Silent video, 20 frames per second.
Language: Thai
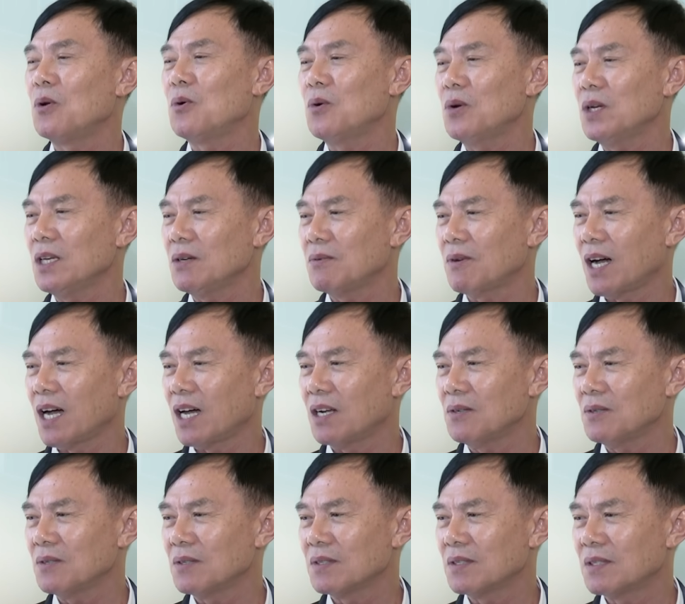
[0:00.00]
รู้ดีกว่า
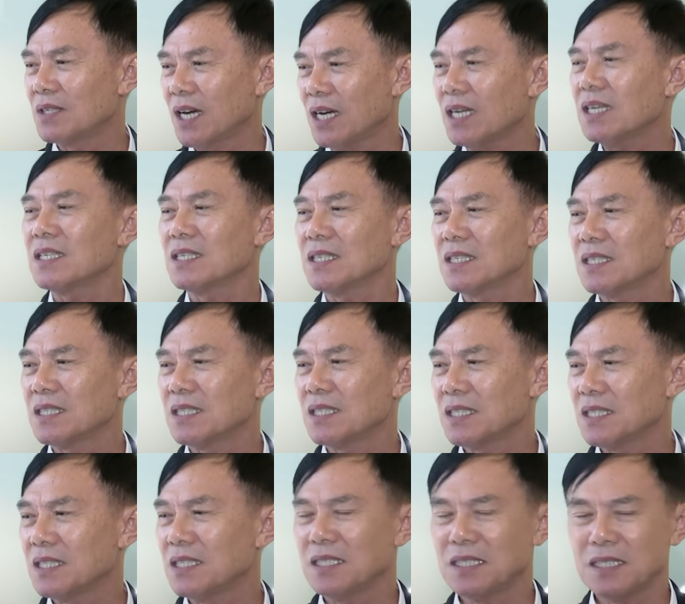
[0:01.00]
ลูก นะ
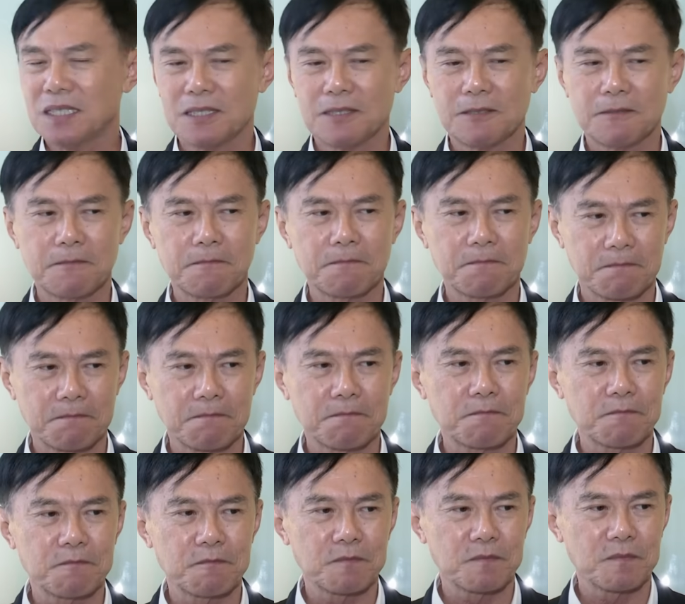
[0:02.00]
เออโอเค
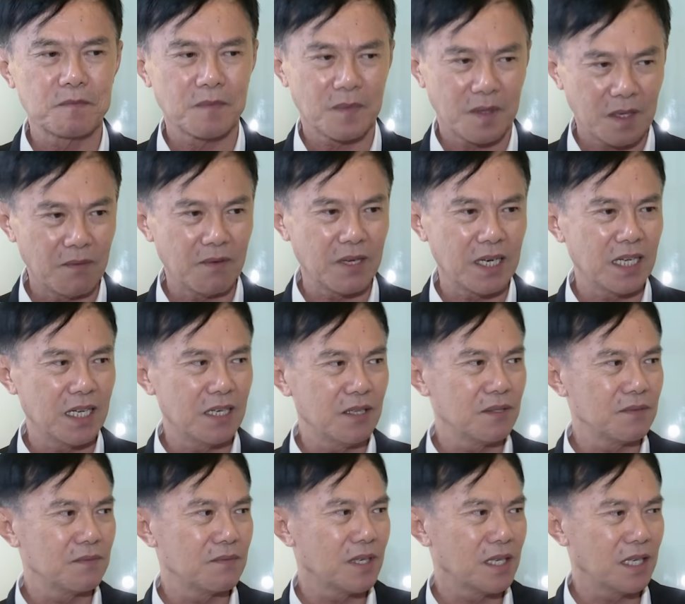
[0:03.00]
ครับ ขอบคุณสวัสดีครั
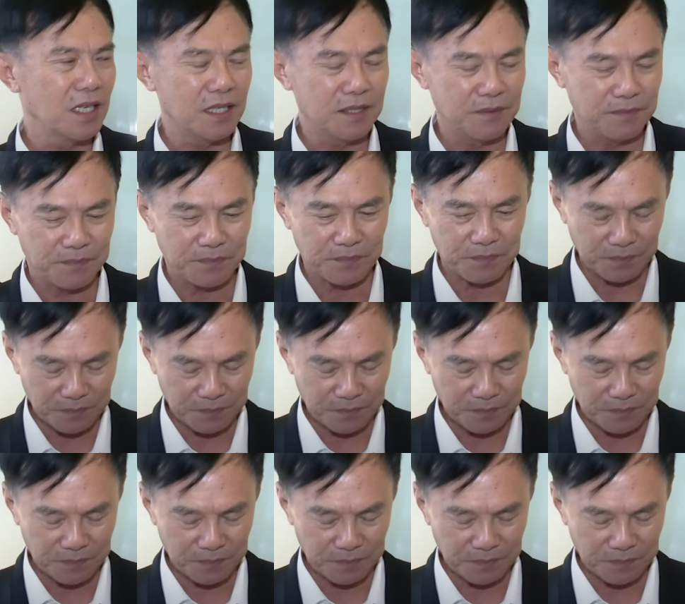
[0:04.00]
บเลวัค